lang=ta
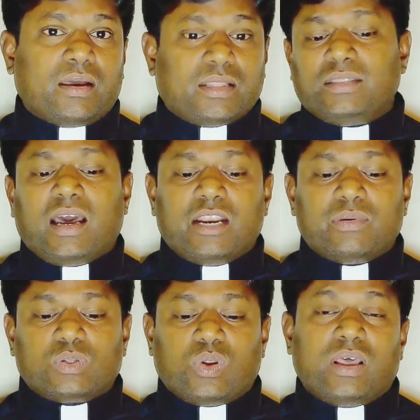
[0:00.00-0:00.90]
அதான்
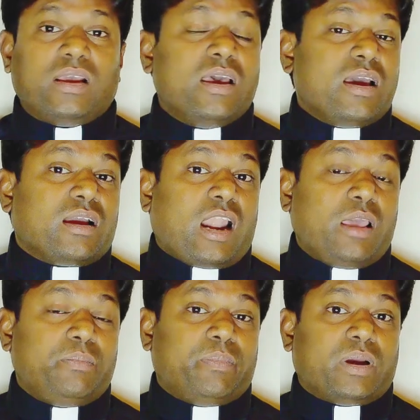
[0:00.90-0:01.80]
ஆண்டவர் சொல்கிறார்
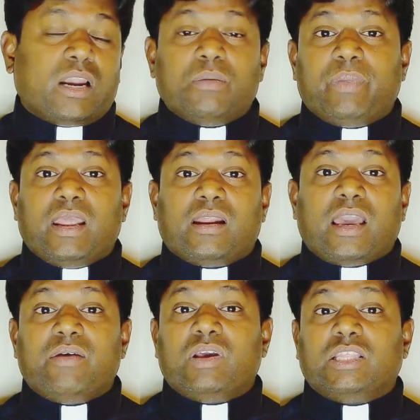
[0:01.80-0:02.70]
கலை கலப்பையில்
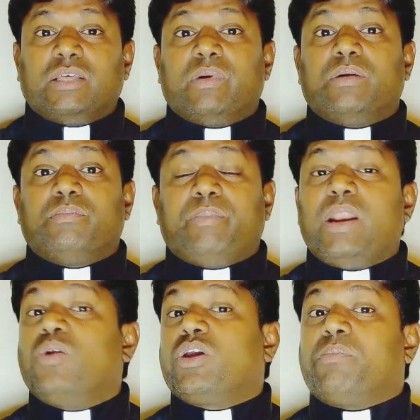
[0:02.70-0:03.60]
கை வைத்தவன்
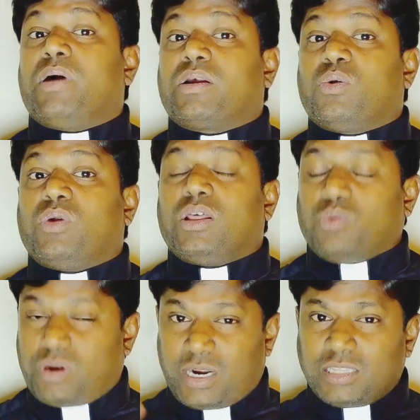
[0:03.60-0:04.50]
நோக்கி பார்க்கக்கூடாது
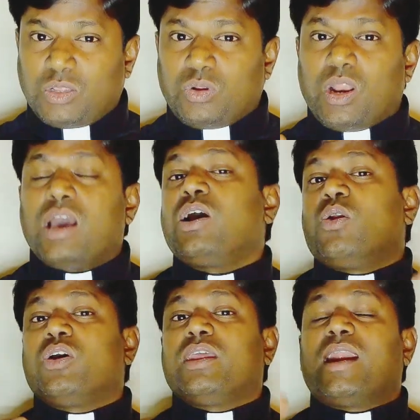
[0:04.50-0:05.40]
ஒரு இடத்து இலக்கை
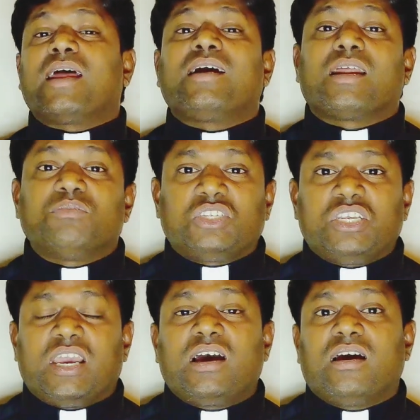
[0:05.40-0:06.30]
நோக்கி நடக்க
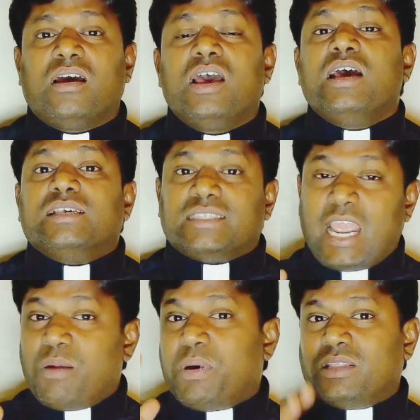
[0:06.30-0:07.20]
ஆரம்பிச்சிட்டியா
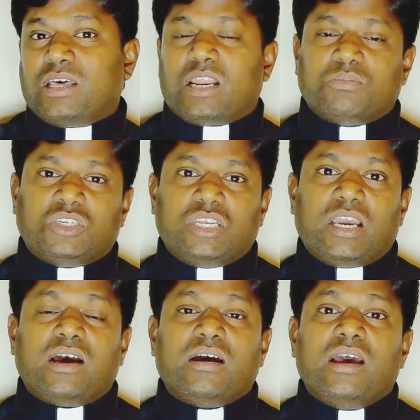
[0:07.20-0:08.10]
செயல்படுத்த
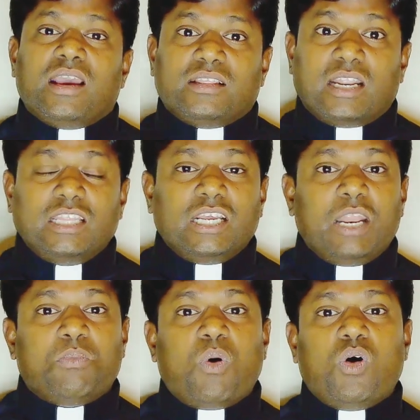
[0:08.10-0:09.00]
ஆரம்பிச்சிட்டியா இந்த இடத்துக்கு
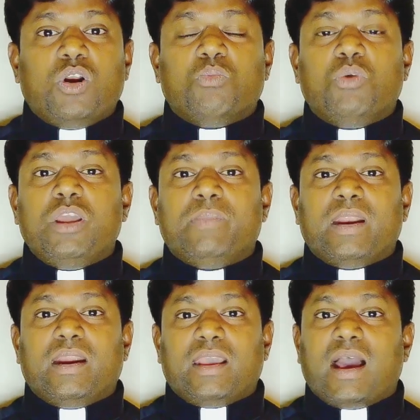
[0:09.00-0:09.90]
நீ போகணும் முடிவு
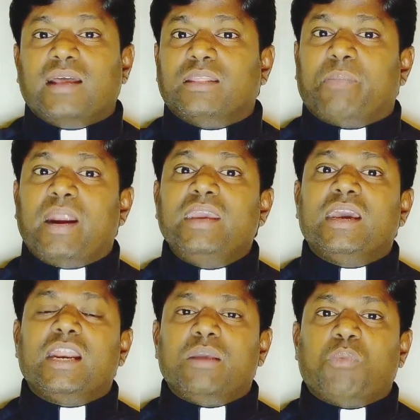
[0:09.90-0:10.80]
பண்ணிட்டியா இந்த
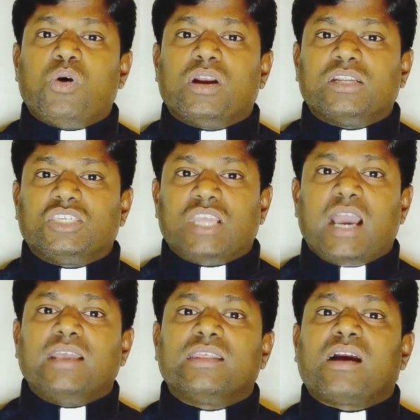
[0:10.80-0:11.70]
பணிகள் நீ போக நினச்சிட்டியா
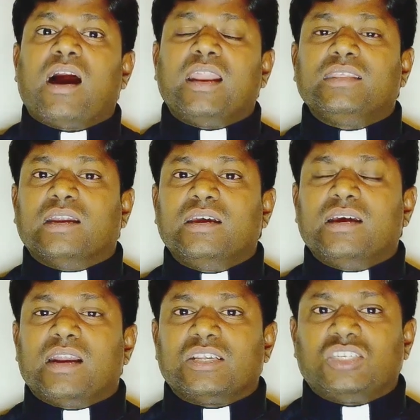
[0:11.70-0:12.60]
இந்த காரியத்தை
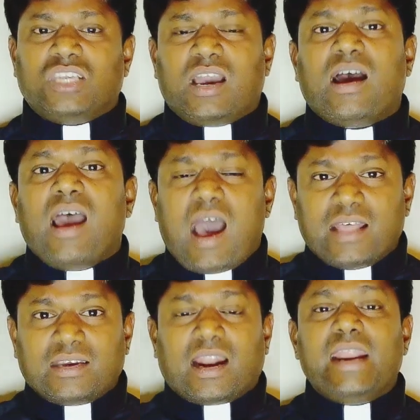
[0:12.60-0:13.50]
எடுக்க நினச்சிட்டியா
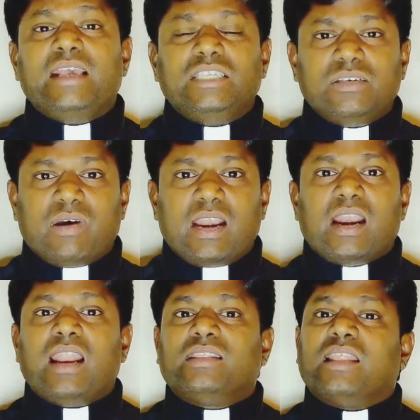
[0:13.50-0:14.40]
அது கடைசி வரை
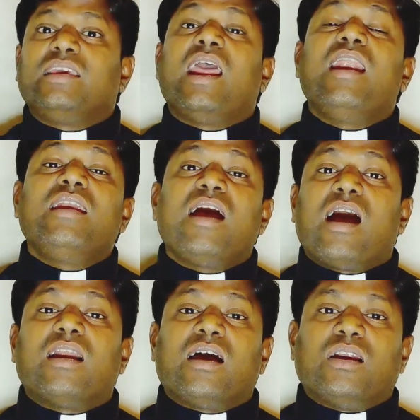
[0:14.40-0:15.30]
நிலைத்து அது என்ன
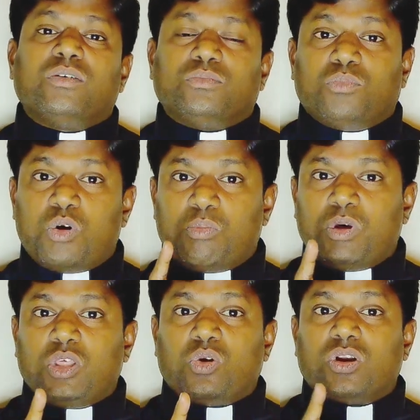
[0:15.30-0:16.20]
ஆனாலும்
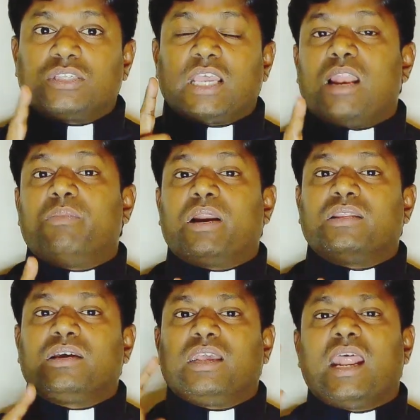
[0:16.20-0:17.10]
முன்மதியோடு
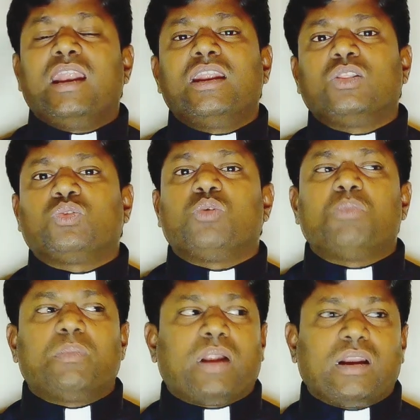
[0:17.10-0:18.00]
செயல்படுறதுக்கு என்ன
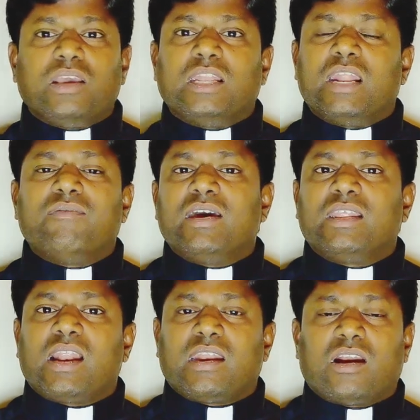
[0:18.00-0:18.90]
துன்பம்னாலும் என்ன
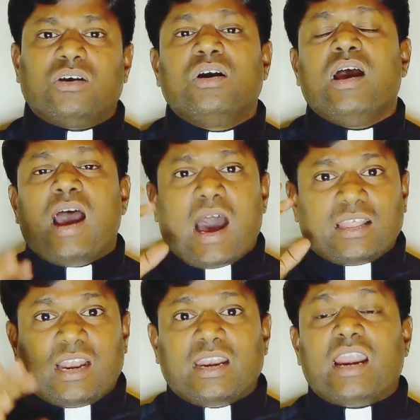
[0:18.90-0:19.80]
வேதனைனாலும்
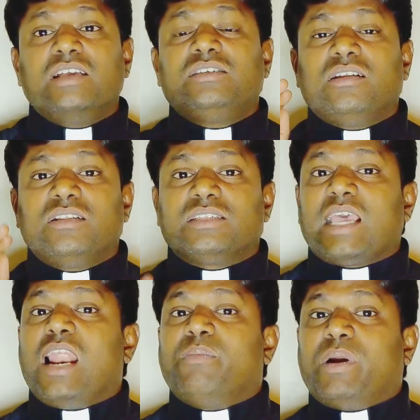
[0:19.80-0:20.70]
அதில் நிலைச்சிருந்து
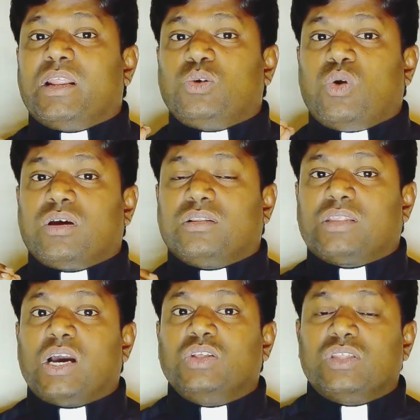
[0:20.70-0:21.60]
செயல்படுறதுக்கு உனக்கு
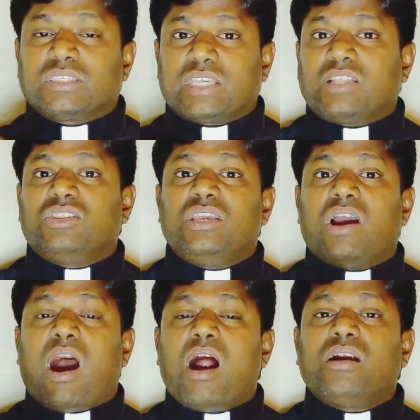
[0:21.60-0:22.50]
தகுந்த
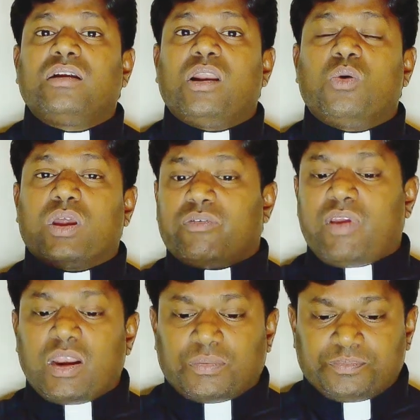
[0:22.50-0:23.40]
சக்தியும் ஆற்றலும் உனக்கு
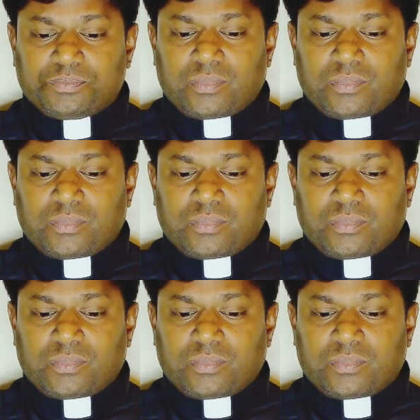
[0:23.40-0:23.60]
வேணும்